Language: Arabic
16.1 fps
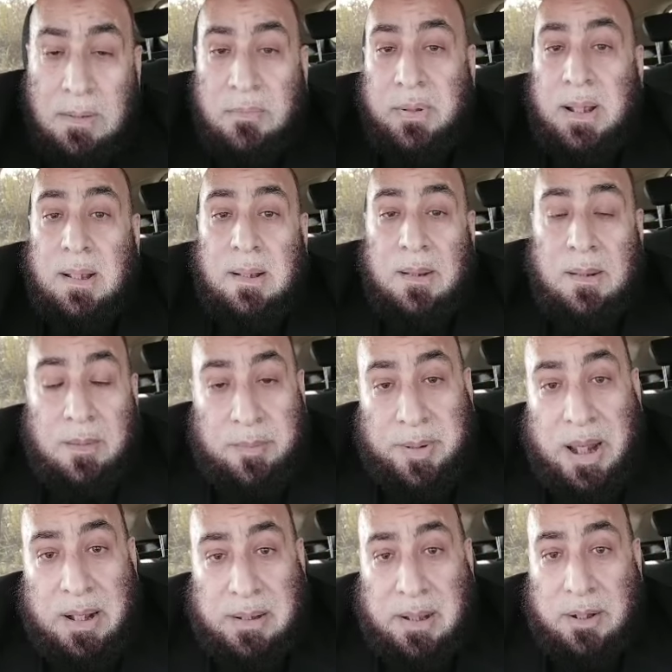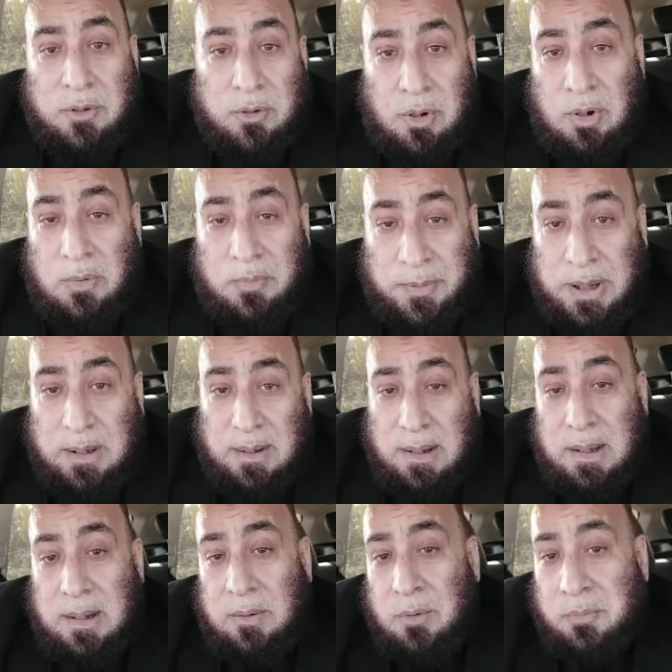فبيحكي
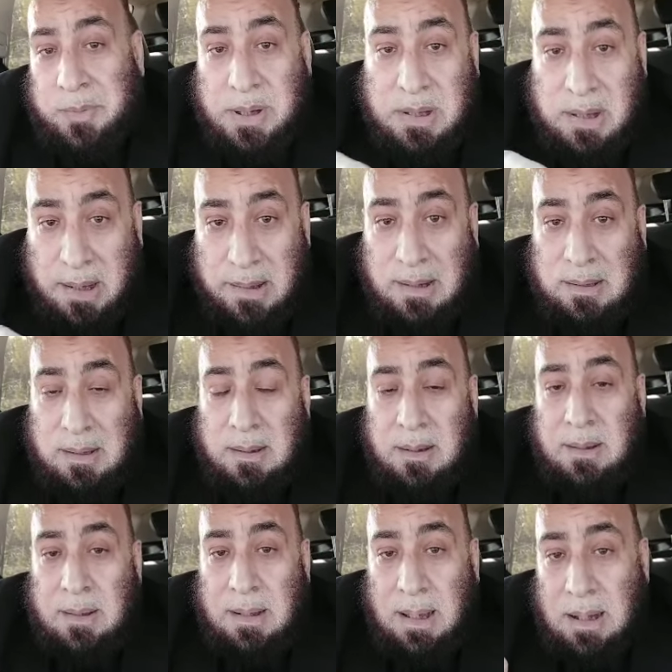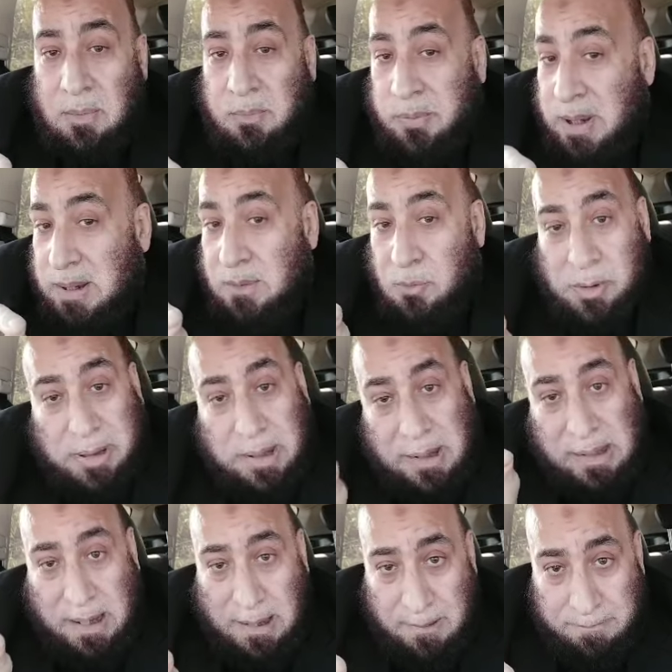الصحفي انه في سنة
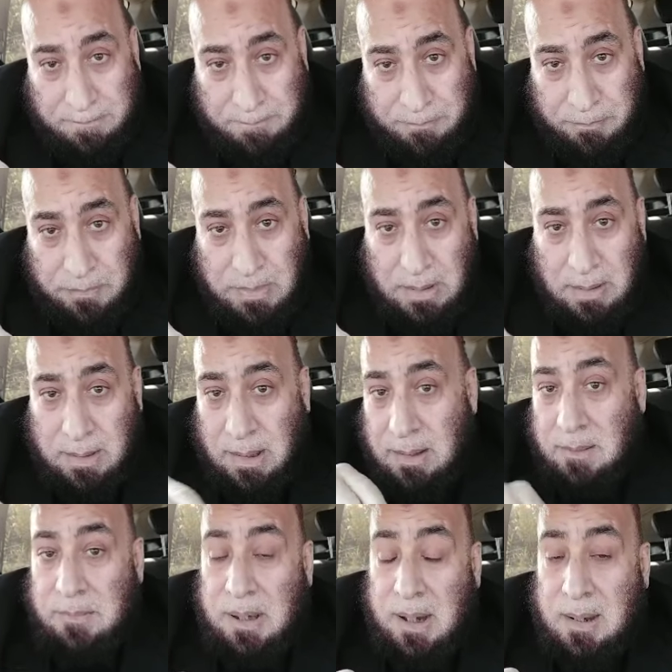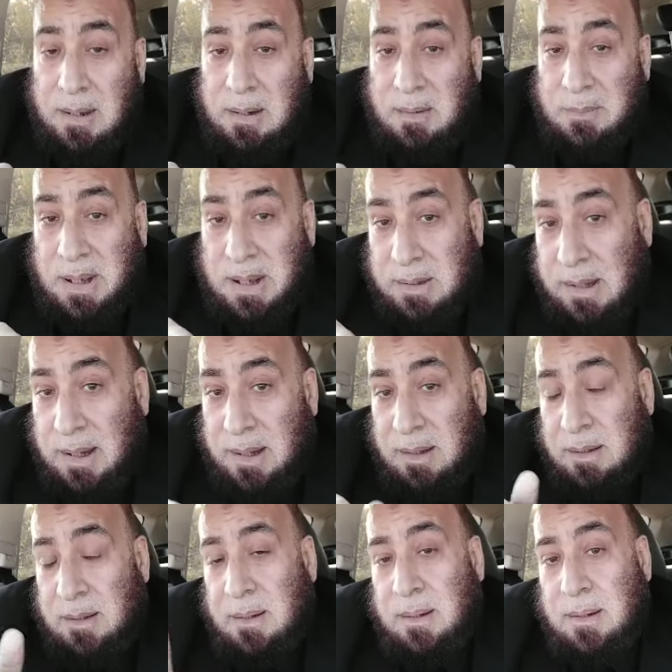2009 الكلام ده
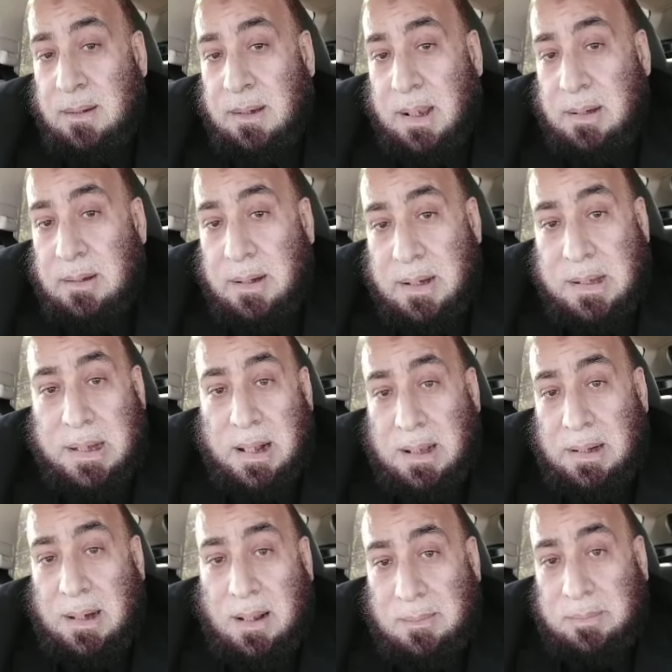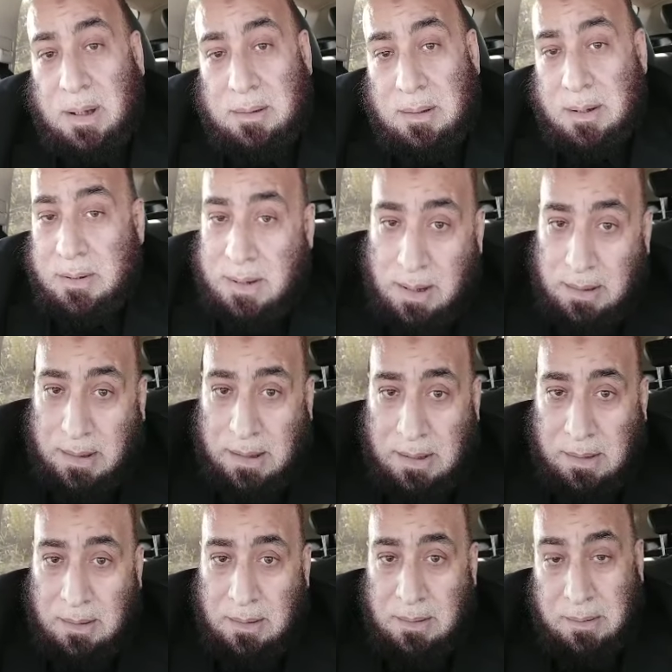معناه كان لسه علي عبد الله
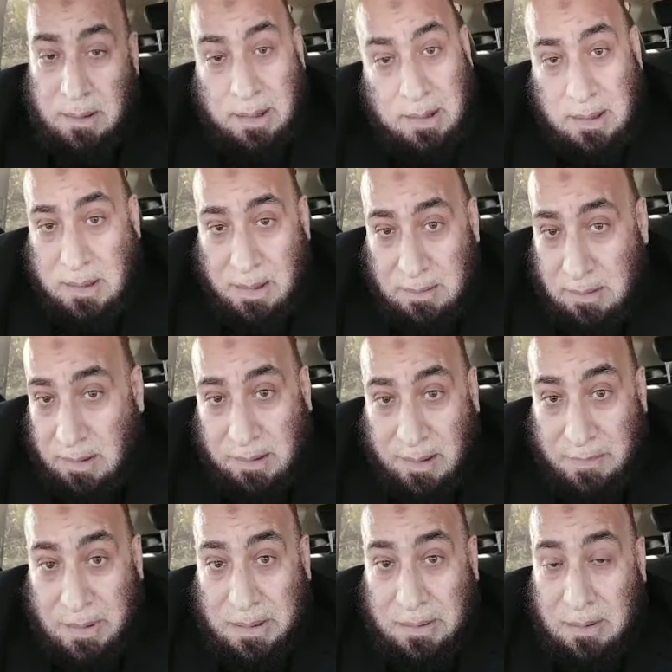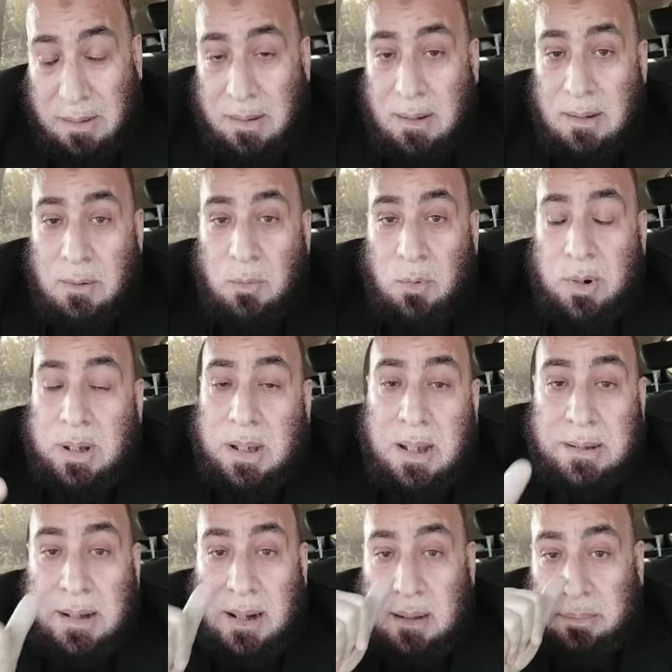صالح رئيسا لليمن
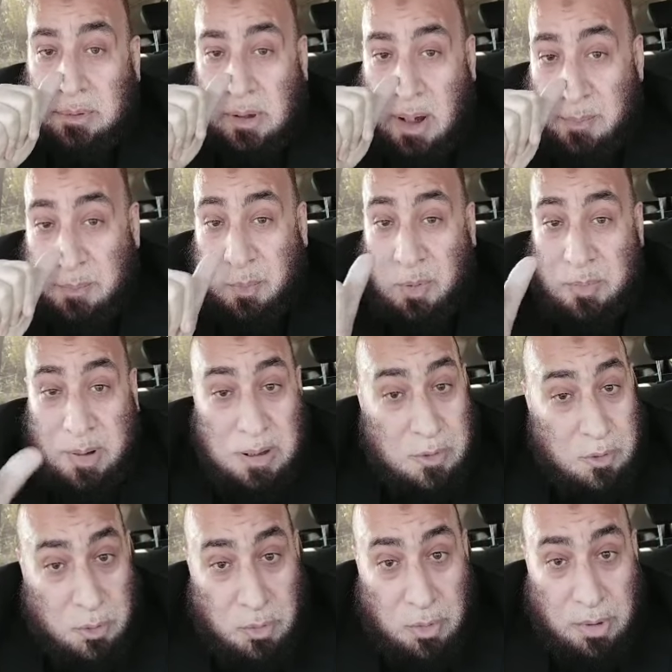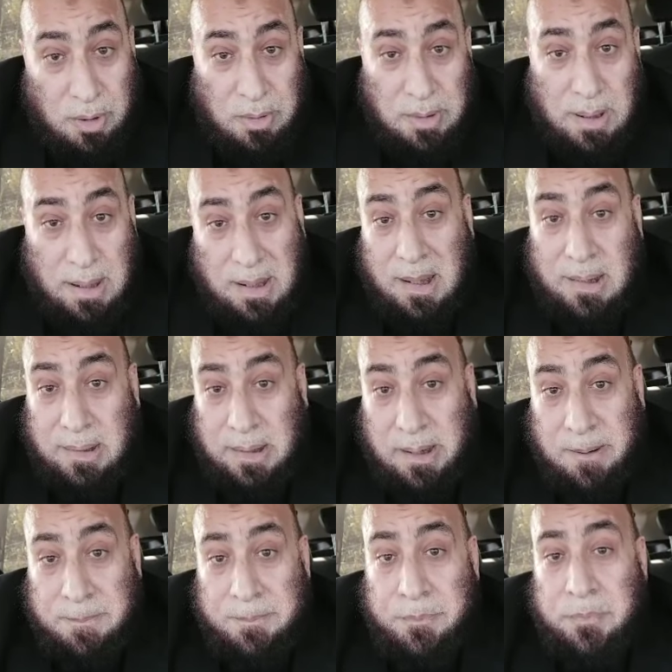وكان عبد ربه منصور
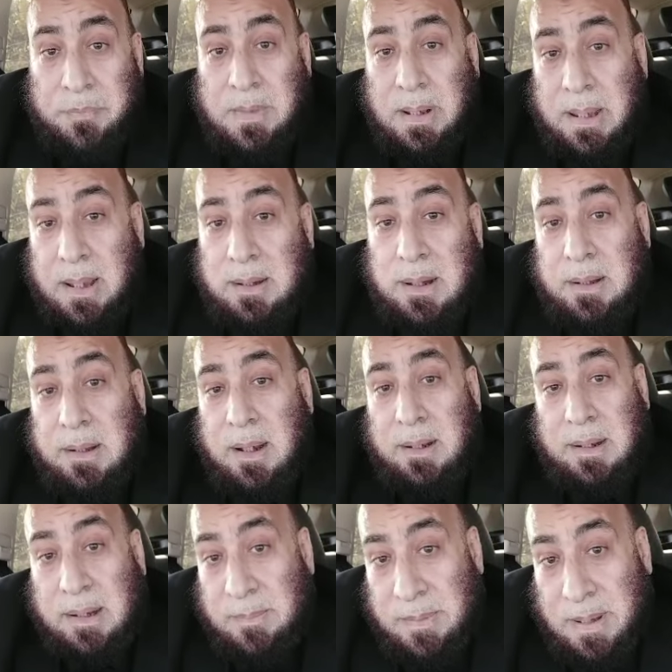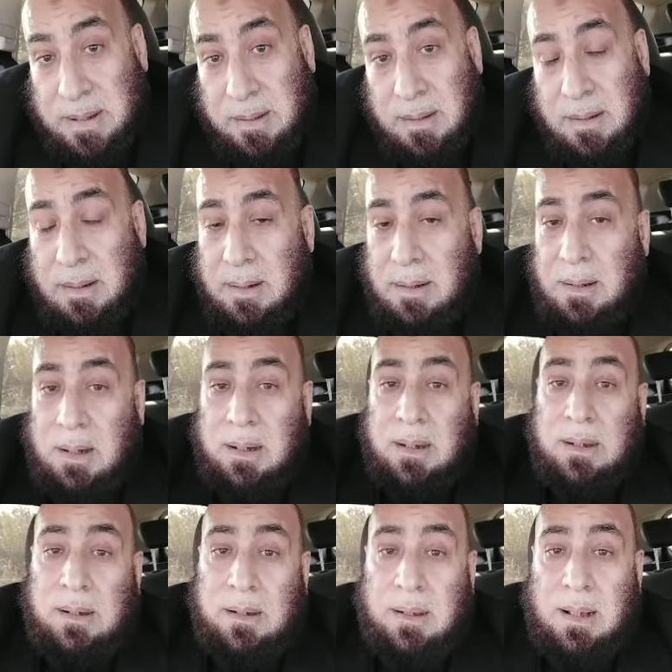هادي كان نائبا
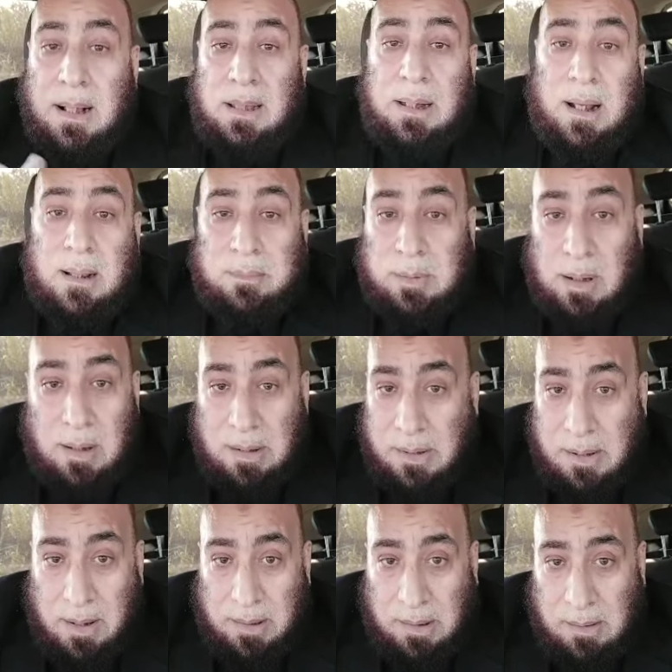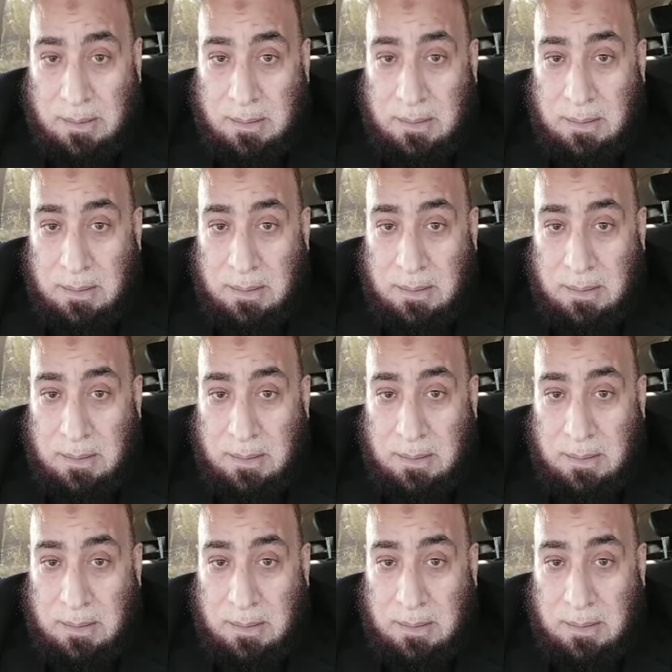لعلي عبد الله صالح